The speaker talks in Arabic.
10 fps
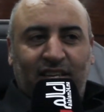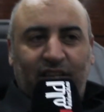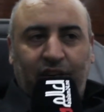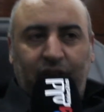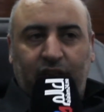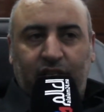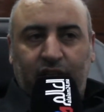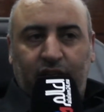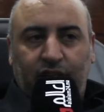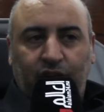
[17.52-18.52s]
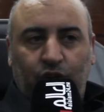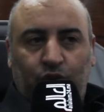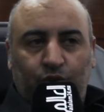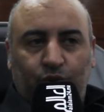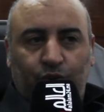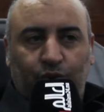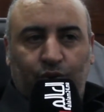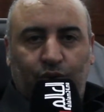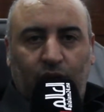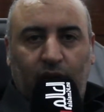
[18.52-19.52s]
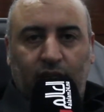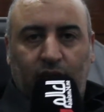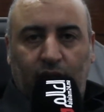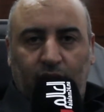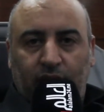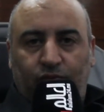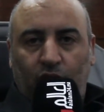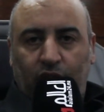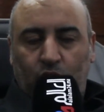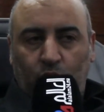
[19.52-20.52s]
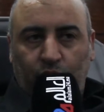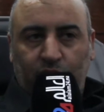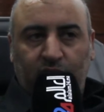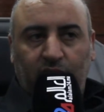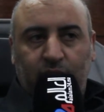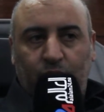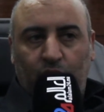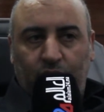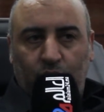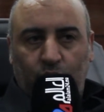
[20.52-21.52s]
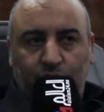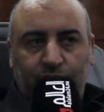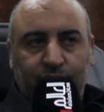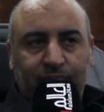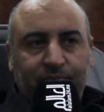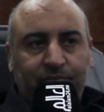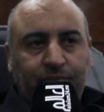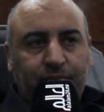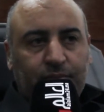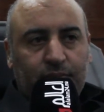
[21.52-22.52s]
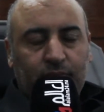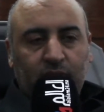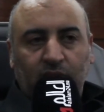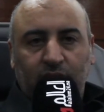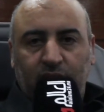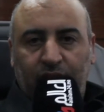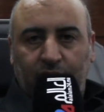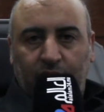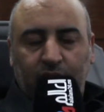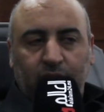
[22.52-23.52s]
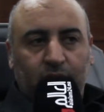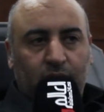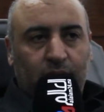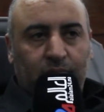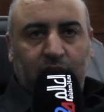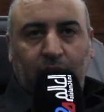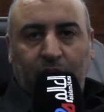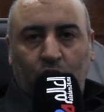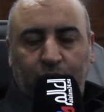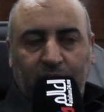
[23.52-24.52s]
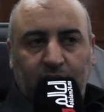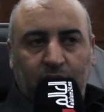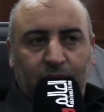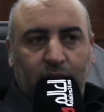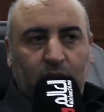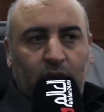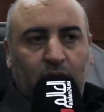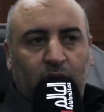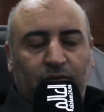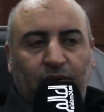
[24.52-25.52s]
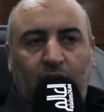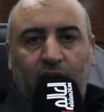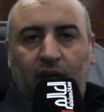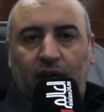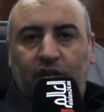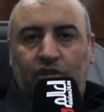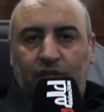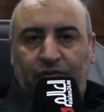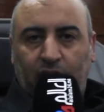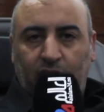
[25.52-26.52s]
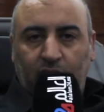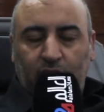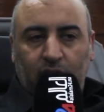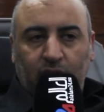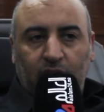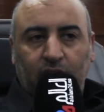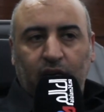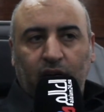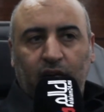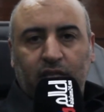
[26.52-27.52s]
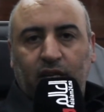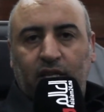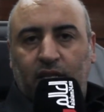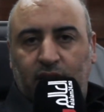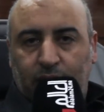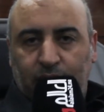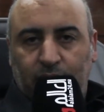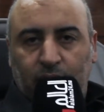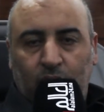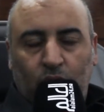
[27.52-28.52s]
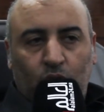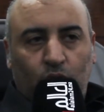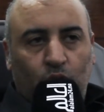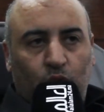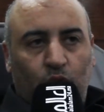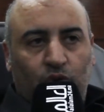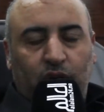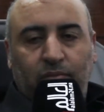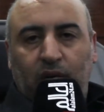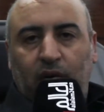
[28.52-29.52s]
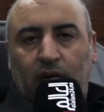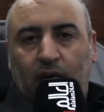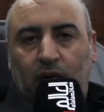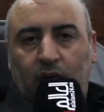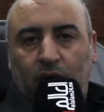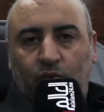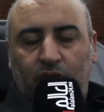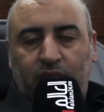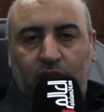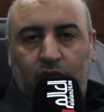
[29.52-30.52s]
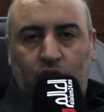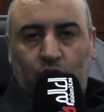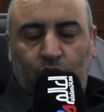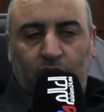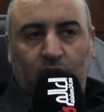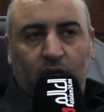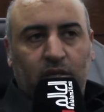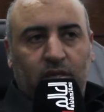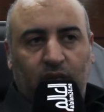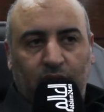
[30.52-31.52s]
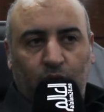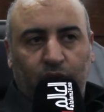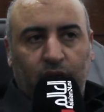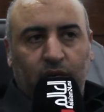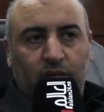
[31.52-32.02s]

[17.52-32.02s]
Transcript: حنا تنعيشوا هذا النهار هدف واحد العرس تنعتبروا انا عرس احتفالي بالتبرع بالدم في الحق انا جيت فرحان لانني انا تنعطي الدم وديما ولات عندي السنه سنويه